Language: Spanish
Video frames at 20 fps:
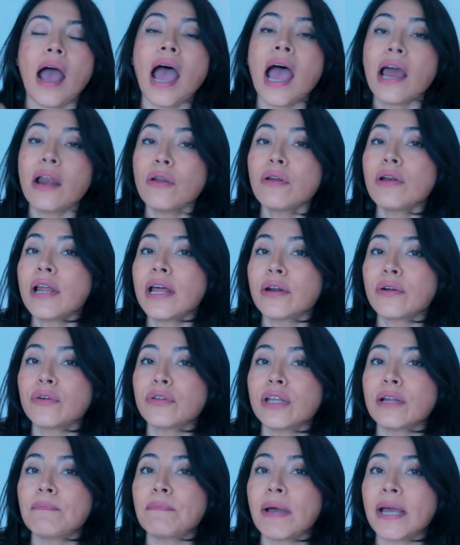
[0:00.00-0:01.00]
A lo largo
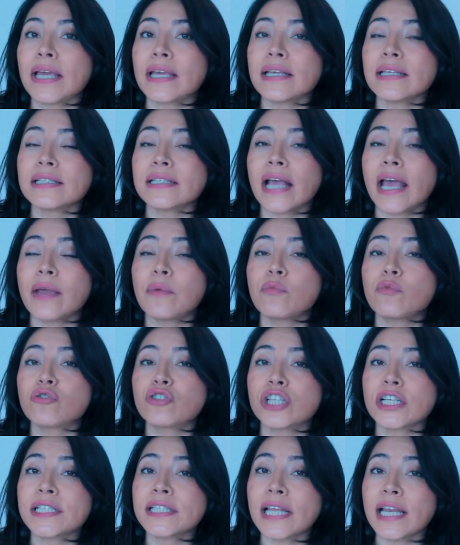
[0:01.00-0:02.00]
del país hay
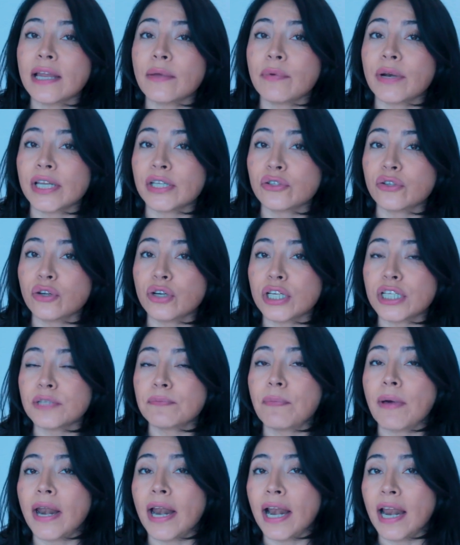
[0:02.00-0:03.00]
muchas celebraciones
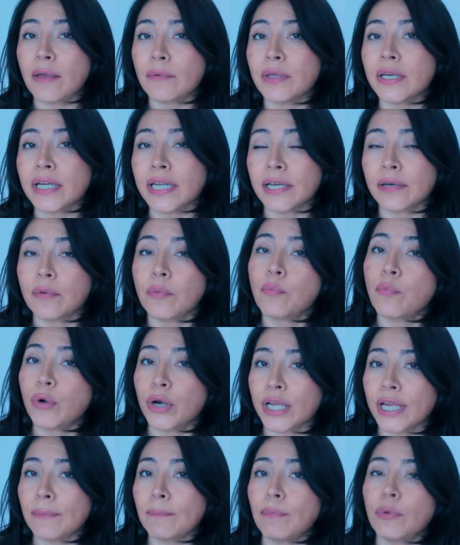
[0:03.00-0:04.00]
para la Virgen, por
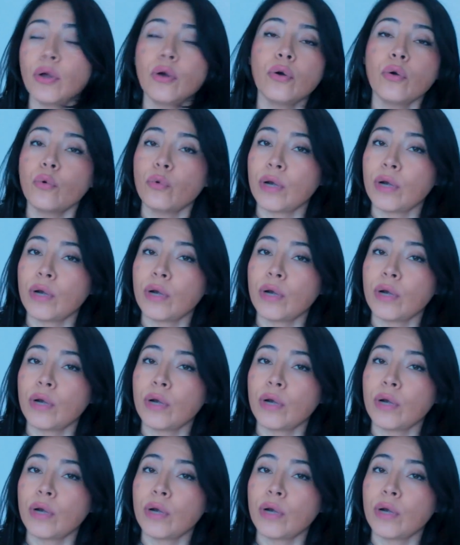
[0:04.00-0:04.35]
ejemplo,